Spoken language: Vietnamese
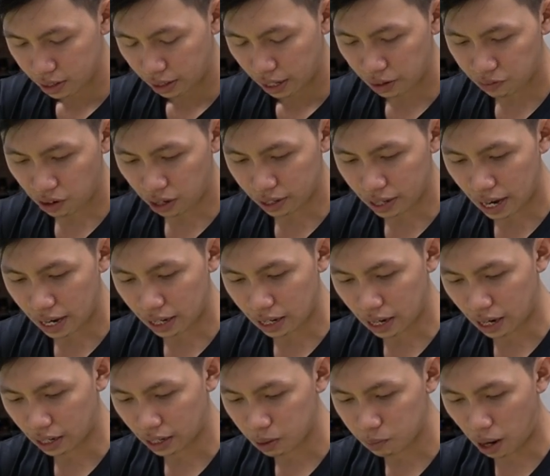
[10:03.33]
Cái phần dây này
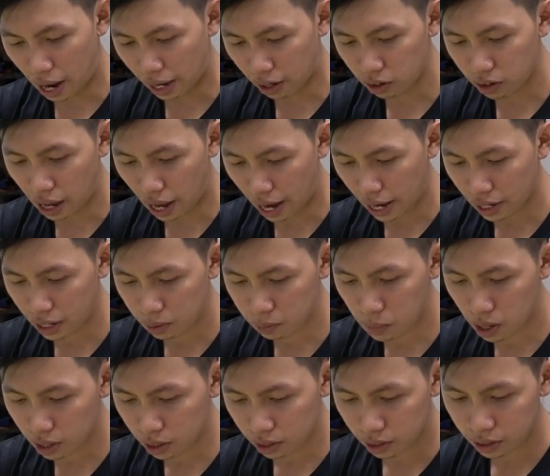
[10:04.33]
nè, các bạn có để cái
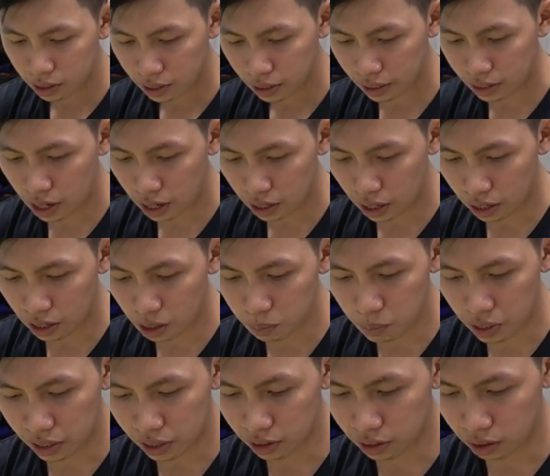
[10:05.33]
nấc là nấc
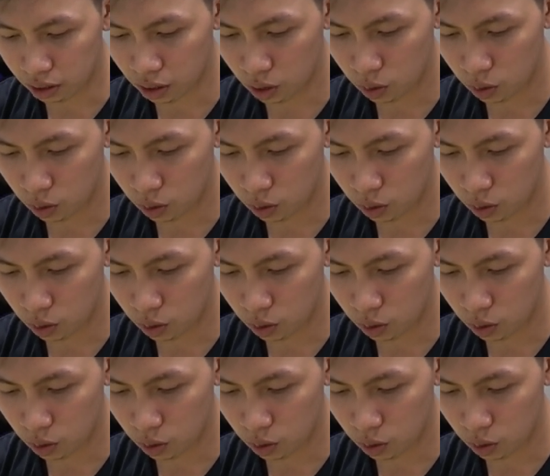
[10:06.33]
bình thường